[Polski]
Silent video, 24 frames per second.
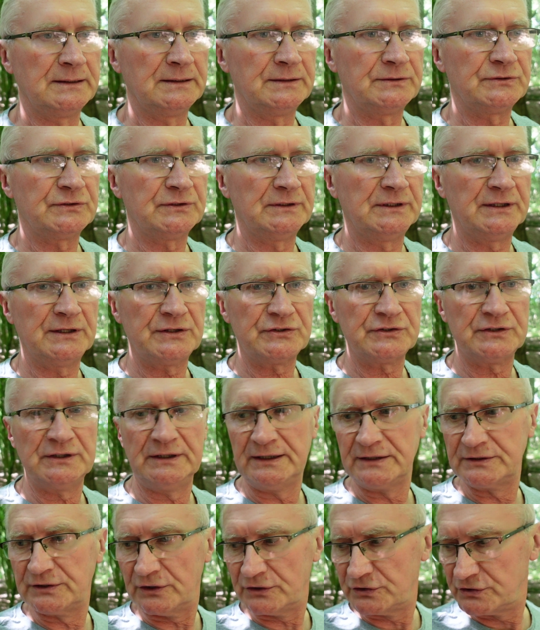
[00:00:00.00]
Czyli
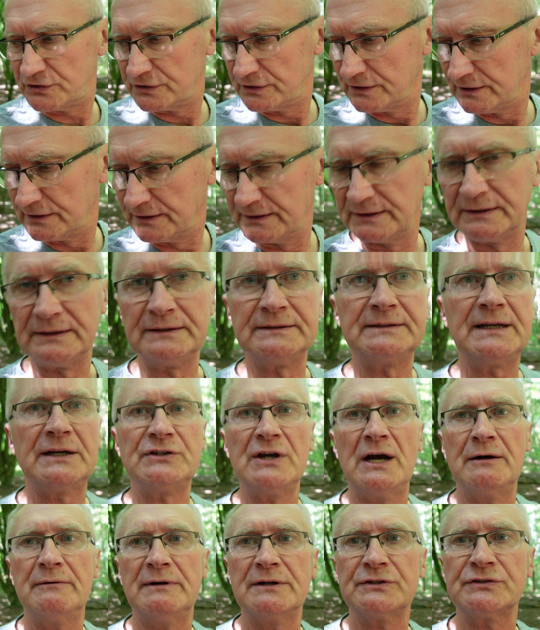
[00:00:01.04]
jeżeli coś
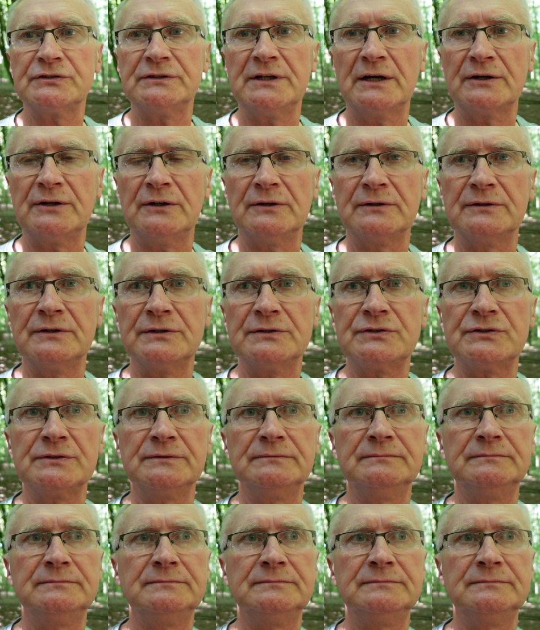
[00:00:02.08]
zadziałasz na kogoś,